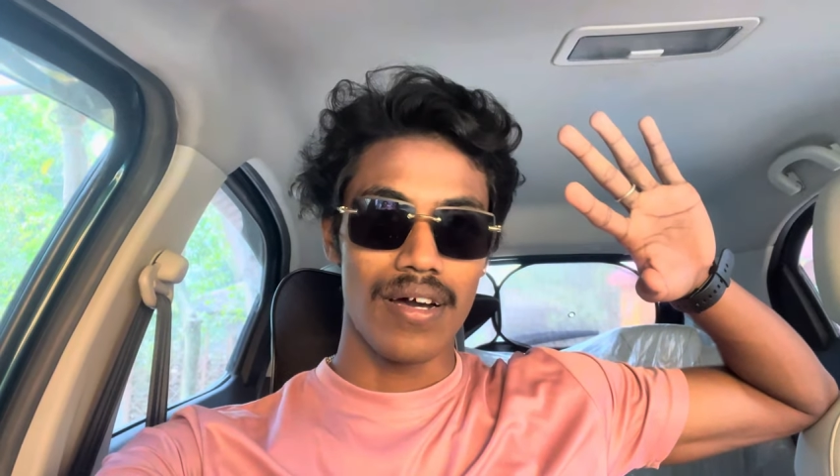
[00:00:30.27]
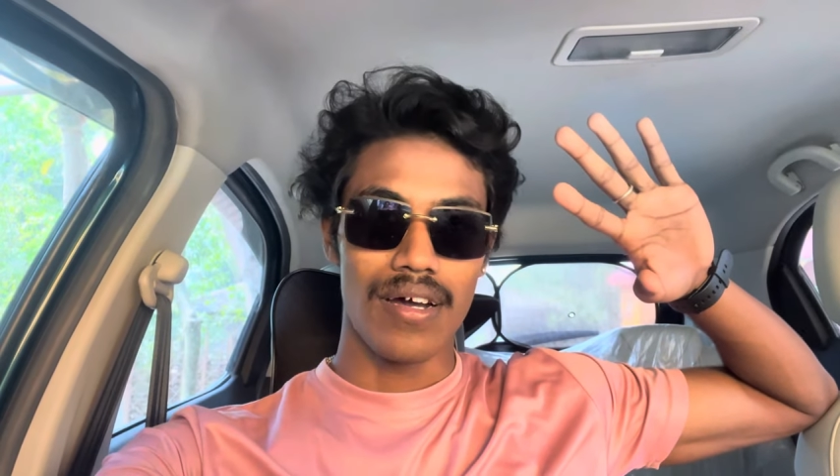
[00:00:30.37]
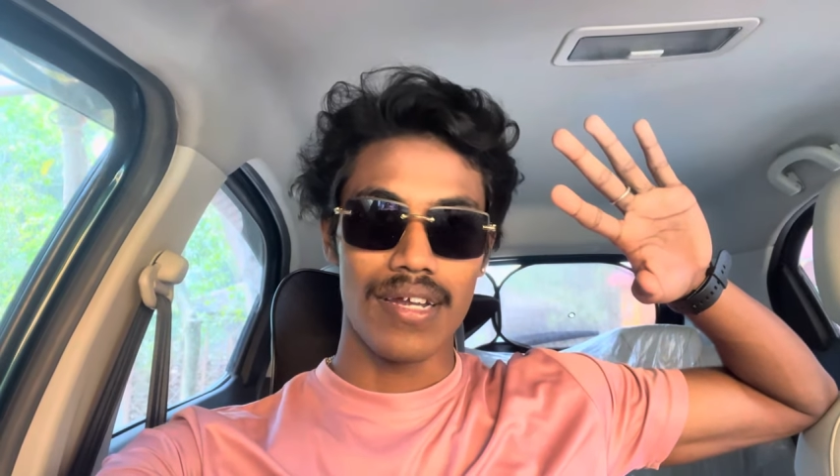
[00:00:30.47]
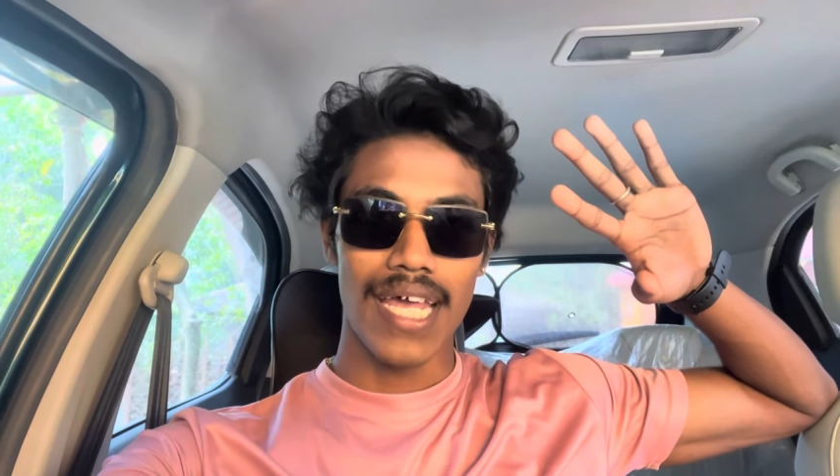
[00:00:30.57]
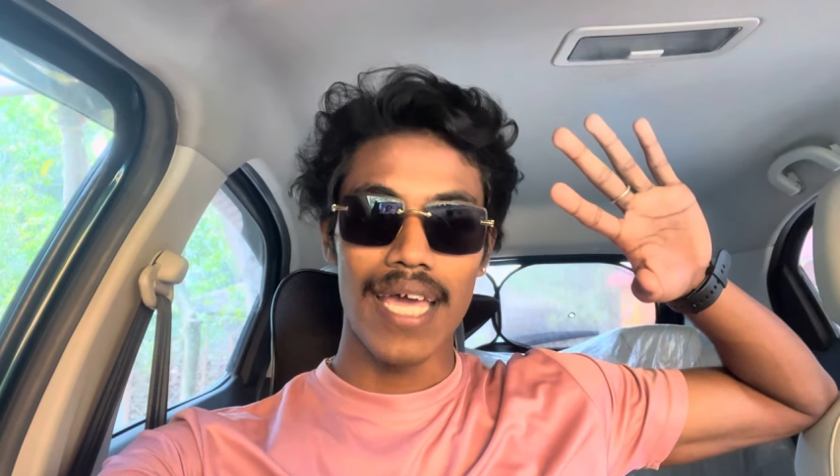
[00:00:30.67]

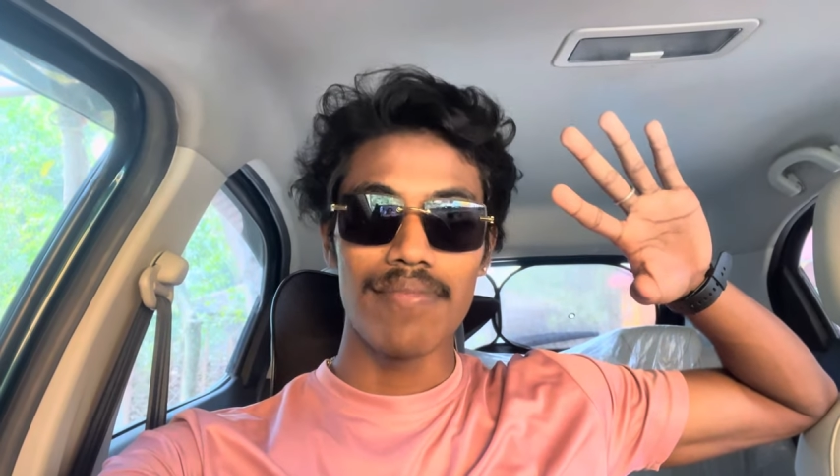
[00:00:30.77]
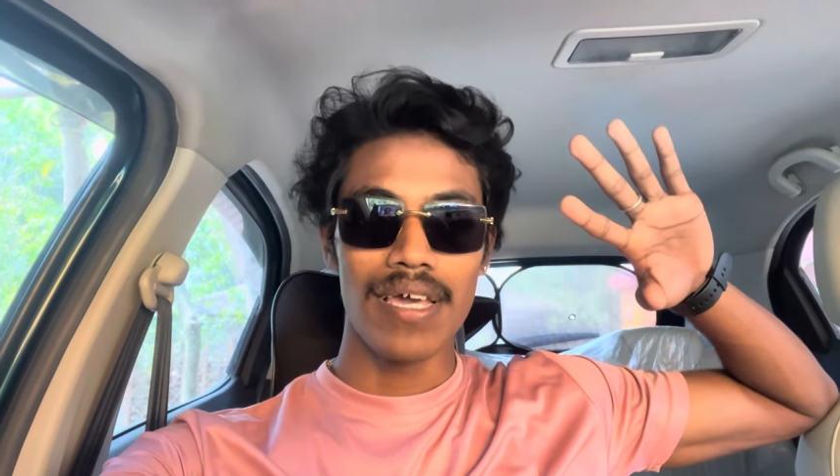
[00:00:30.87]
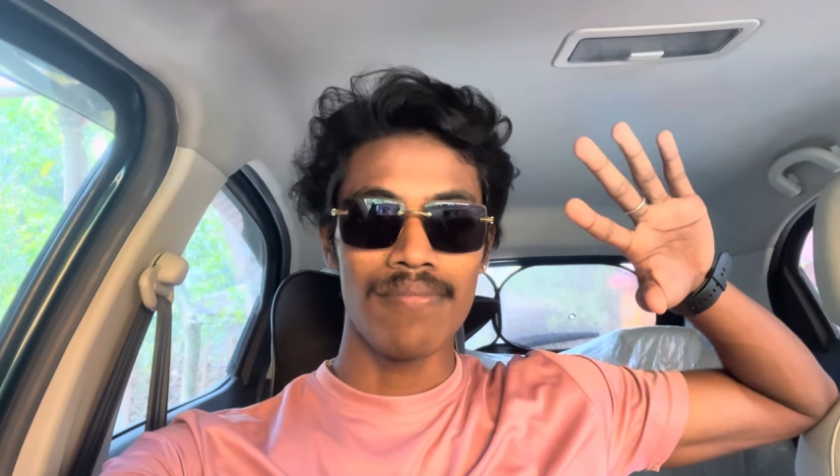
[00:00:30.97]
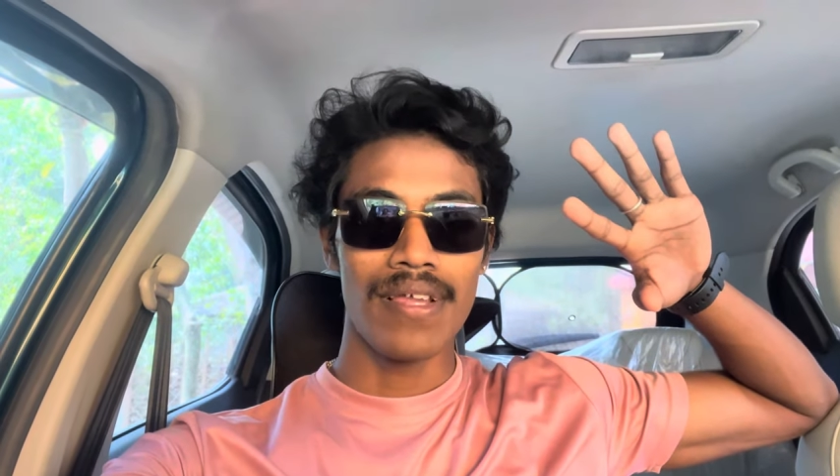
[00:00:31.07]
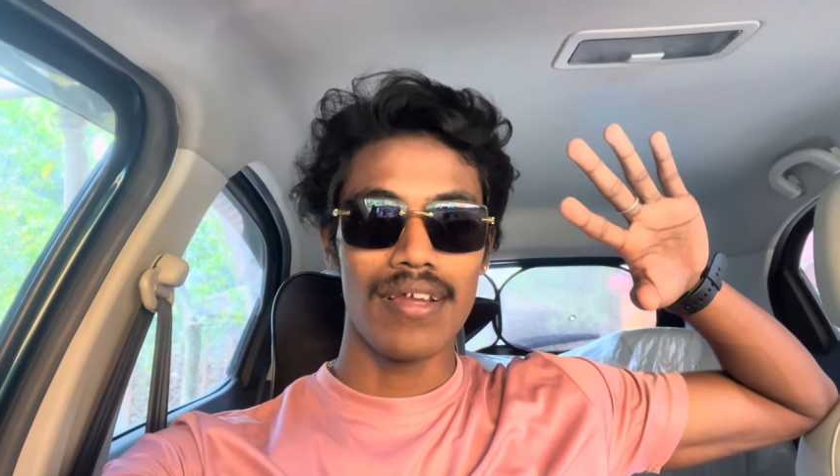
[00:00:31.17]
टाइम
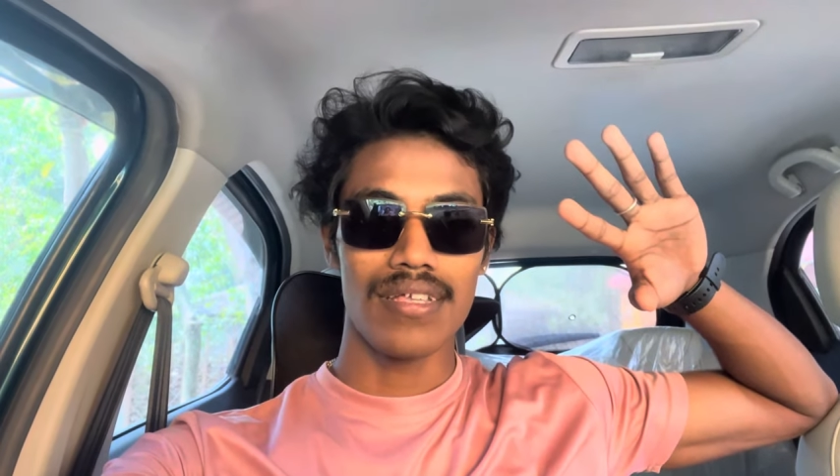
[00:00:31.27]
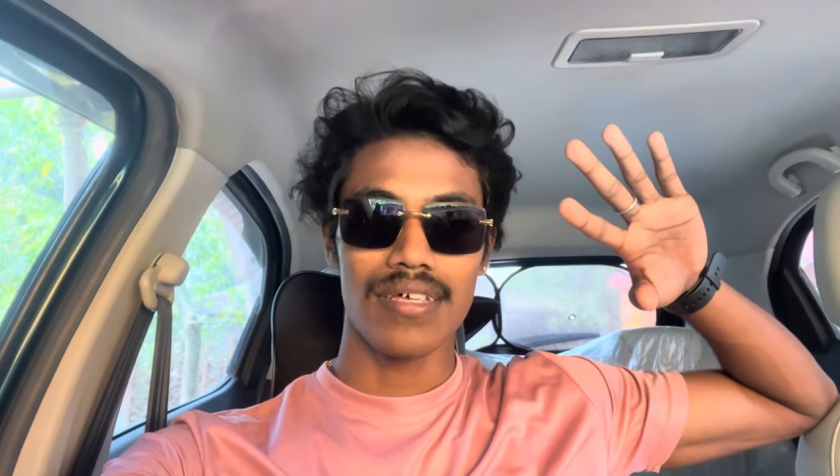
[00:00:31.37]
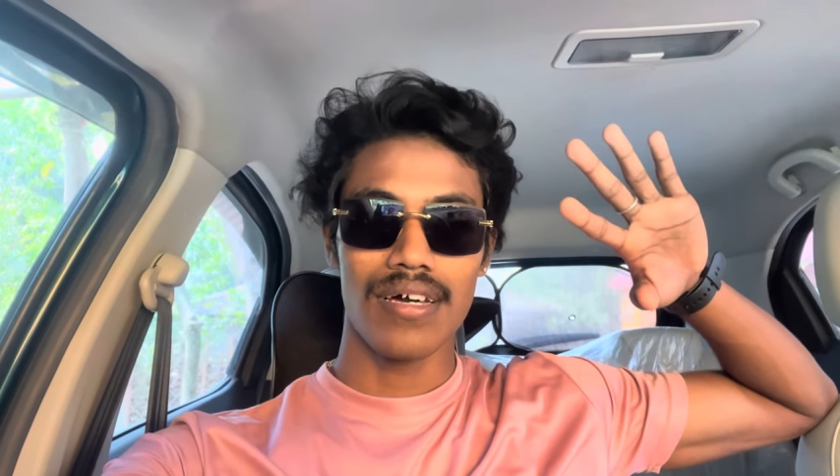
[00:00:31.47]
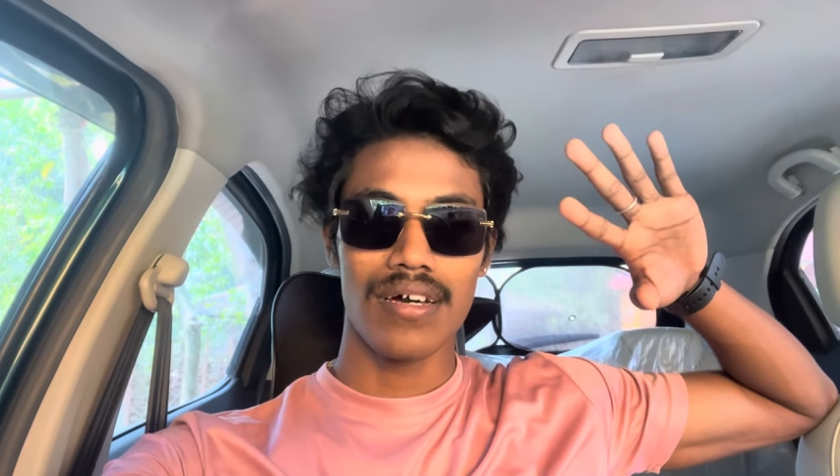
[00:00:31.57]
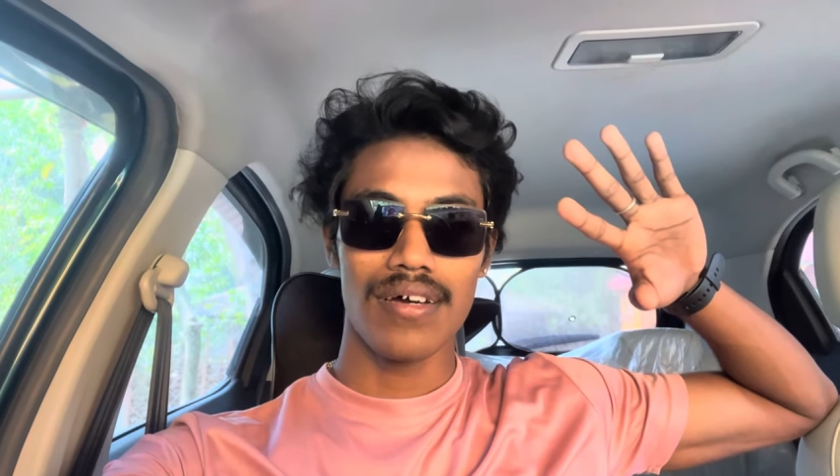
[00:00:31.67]
नहीं मिल रहा
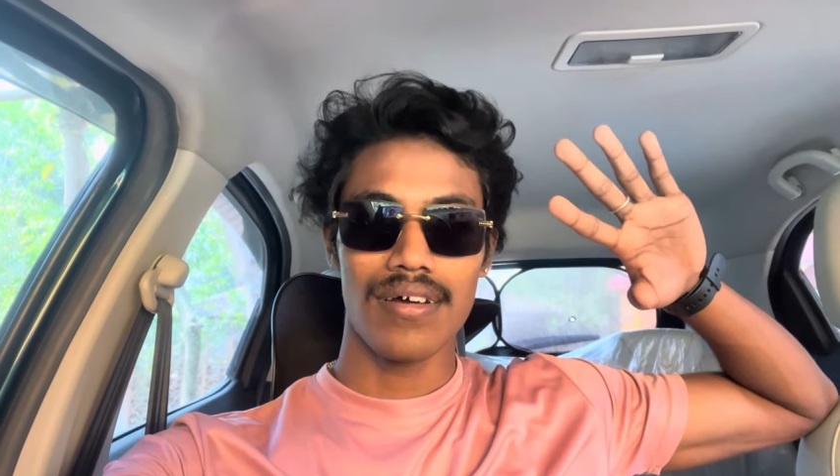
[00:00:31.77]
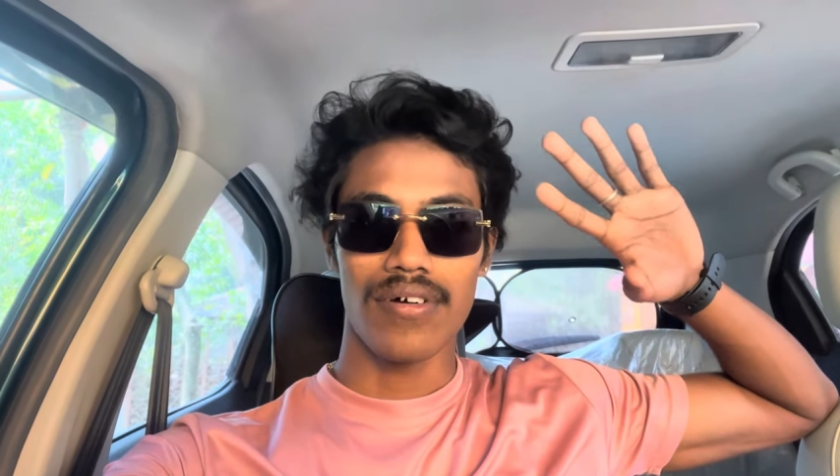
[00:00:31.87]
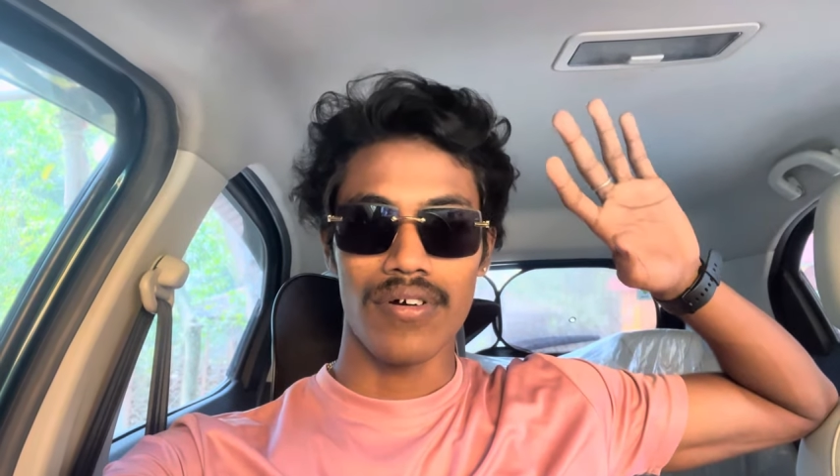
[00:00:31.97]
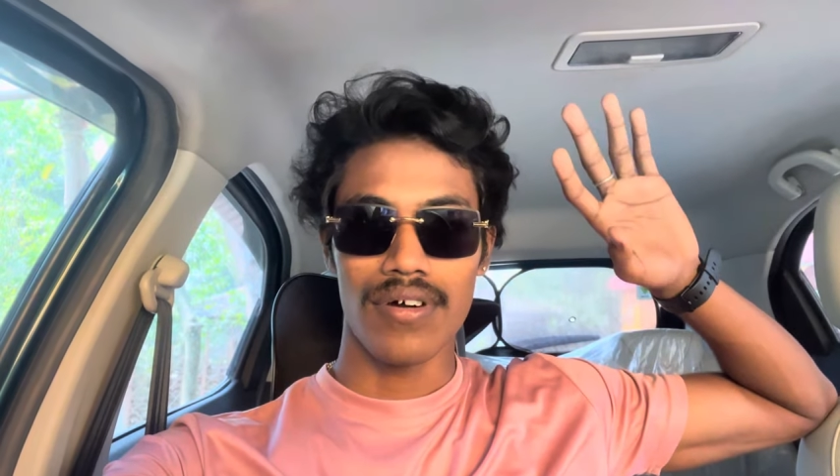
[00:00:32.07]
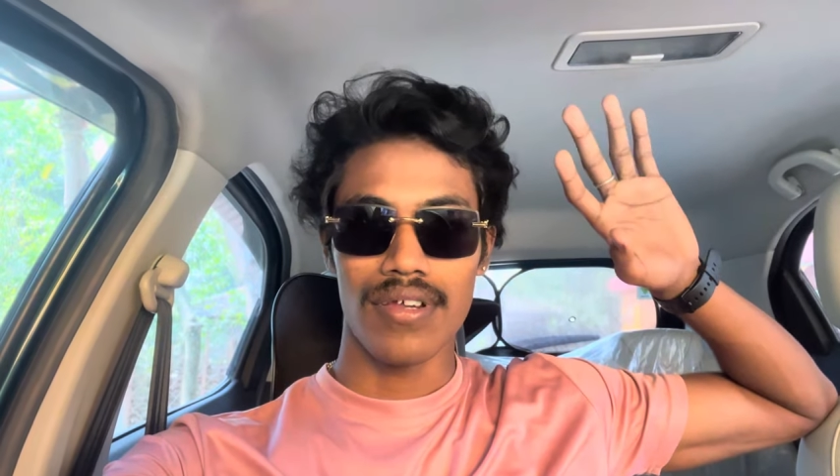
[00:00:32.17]
था
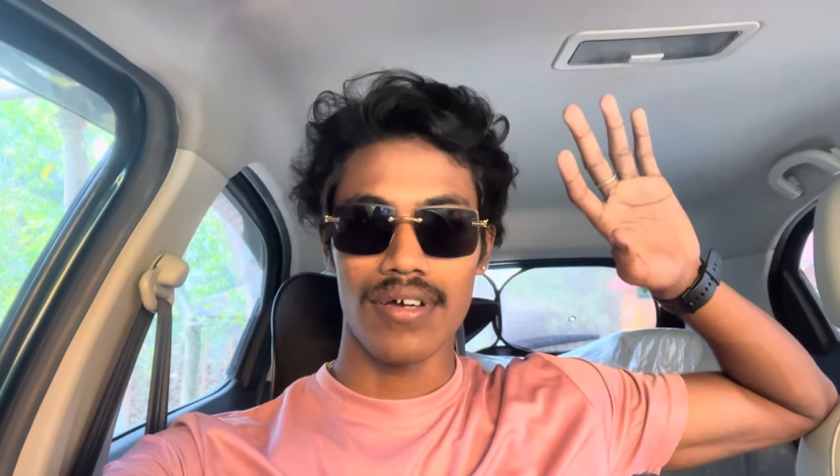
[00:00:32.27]
और